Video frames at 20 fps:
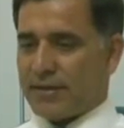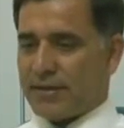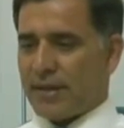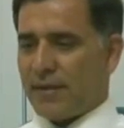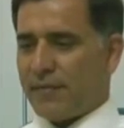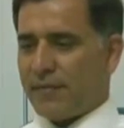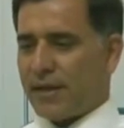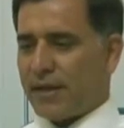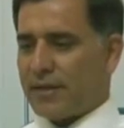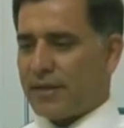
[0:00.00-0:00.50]

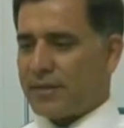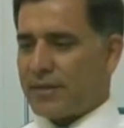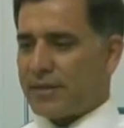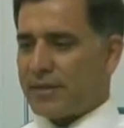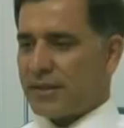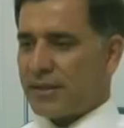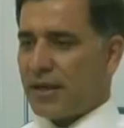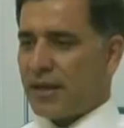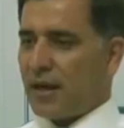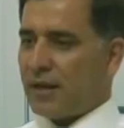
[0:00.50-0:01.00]
safra
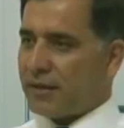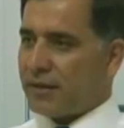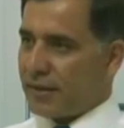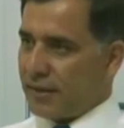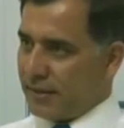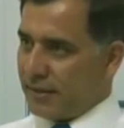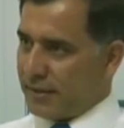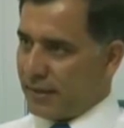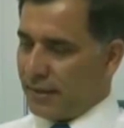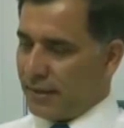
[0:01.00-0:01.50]
kesesi
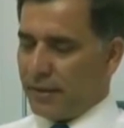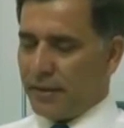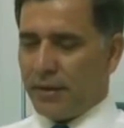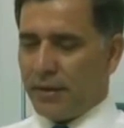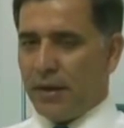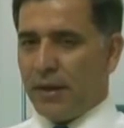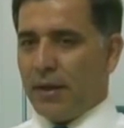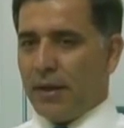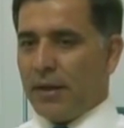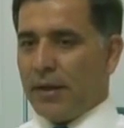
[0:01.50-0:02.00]
gangreni de
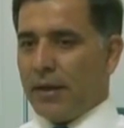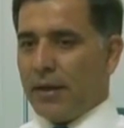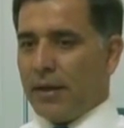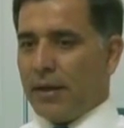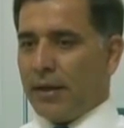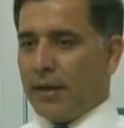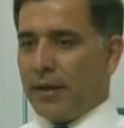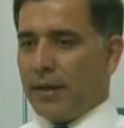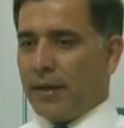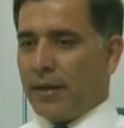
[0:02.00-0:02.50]

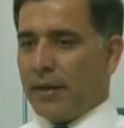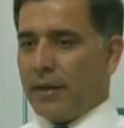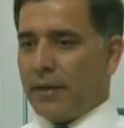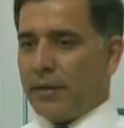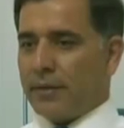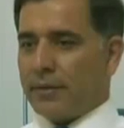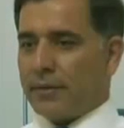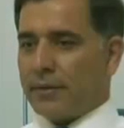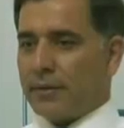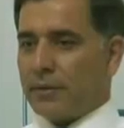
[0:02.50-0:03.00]

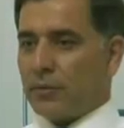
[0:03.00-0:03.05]
e,